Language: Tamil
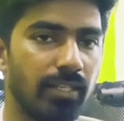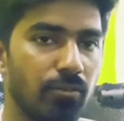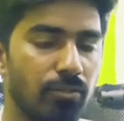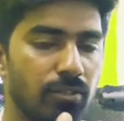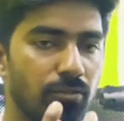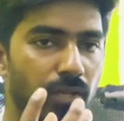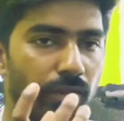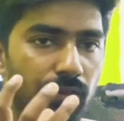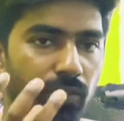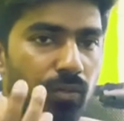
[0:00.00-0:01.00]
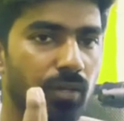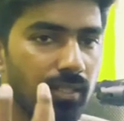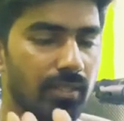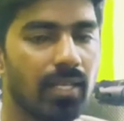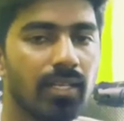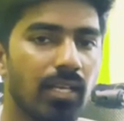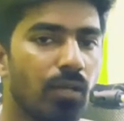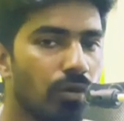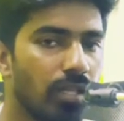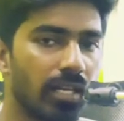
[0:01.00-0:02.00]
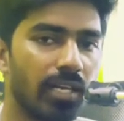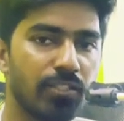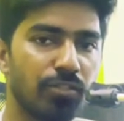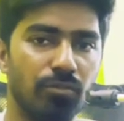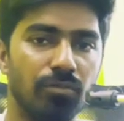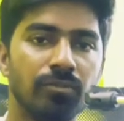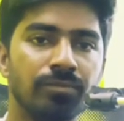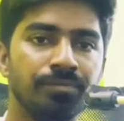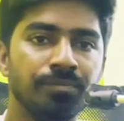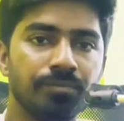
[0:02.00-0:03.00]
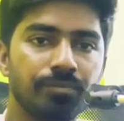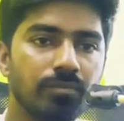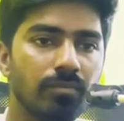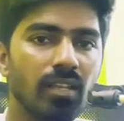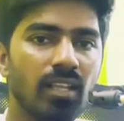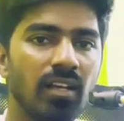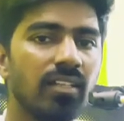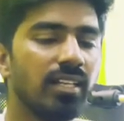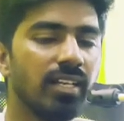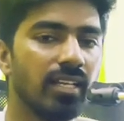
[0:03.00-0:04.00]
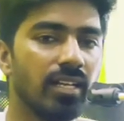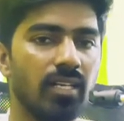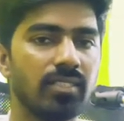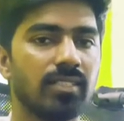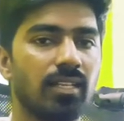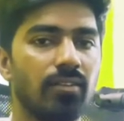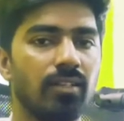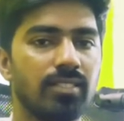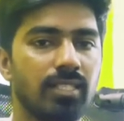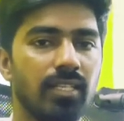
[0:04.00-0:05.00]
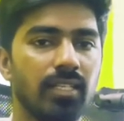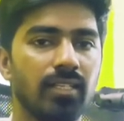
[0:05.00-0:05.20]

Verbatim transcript: நீங்கள் கொஞ்சம் ஒரு எஃபர்ட்டோடு அது தேடினாலே உங்களுக்கு கிடச்சிரும் அதுக்கு நீங்கள் காசு செலவழித்து